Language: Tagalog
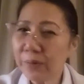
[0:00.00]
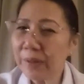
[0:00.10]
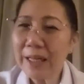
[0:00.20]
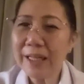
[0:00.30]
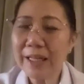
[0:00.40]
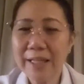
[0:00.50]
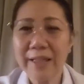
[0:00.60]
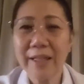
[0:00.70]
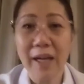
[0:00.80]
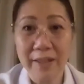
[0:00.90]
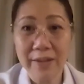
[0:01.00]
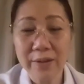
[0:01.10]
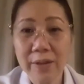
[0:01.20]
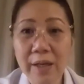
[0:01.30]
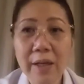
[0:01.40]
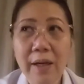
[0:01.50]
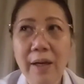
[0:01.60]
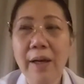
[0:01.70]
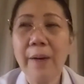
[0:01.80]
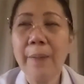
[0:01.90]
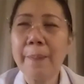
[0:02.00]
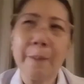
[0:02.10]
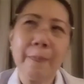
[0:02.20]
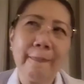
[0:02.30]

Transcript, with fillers: really need God's um,